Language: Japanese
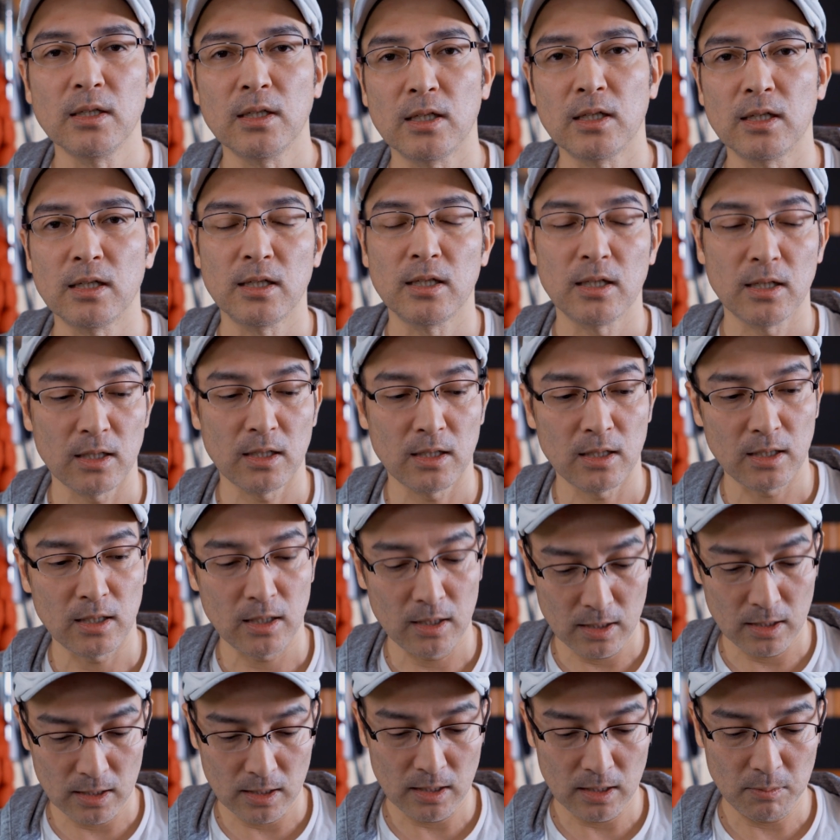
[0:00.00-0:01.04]

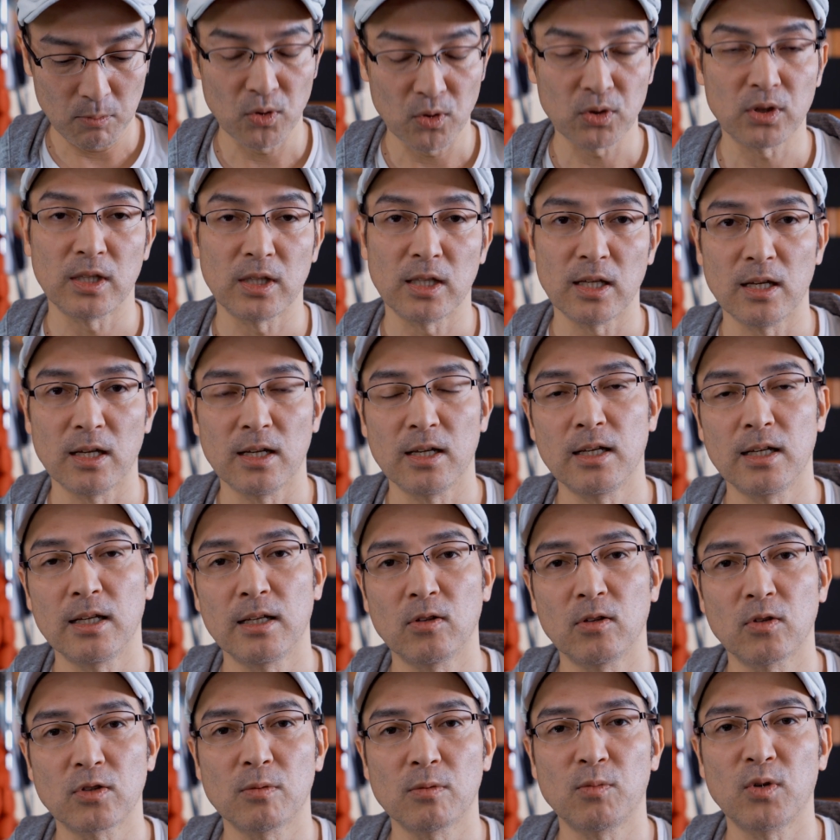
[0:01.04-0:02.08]
えー、持って
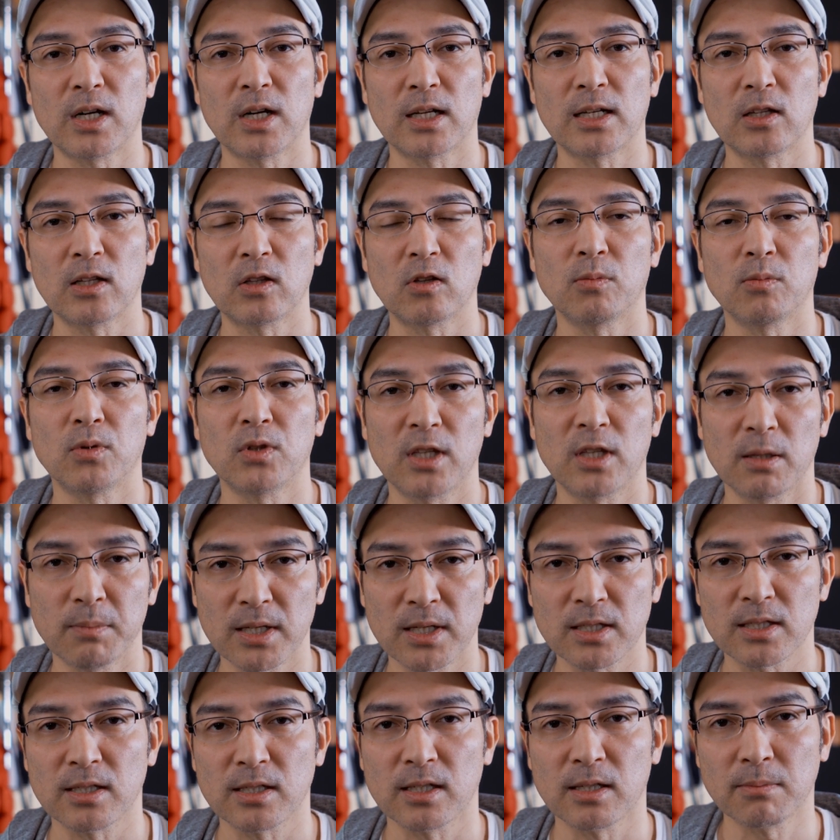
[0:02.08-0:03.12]
臨もうかなと思って
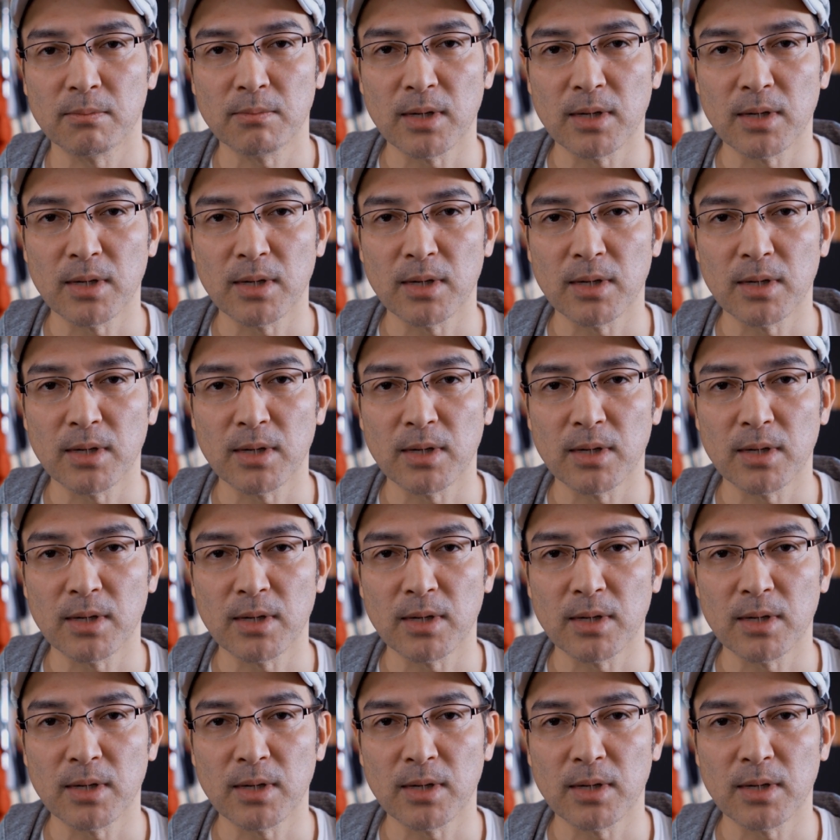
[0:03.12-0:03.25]
ます。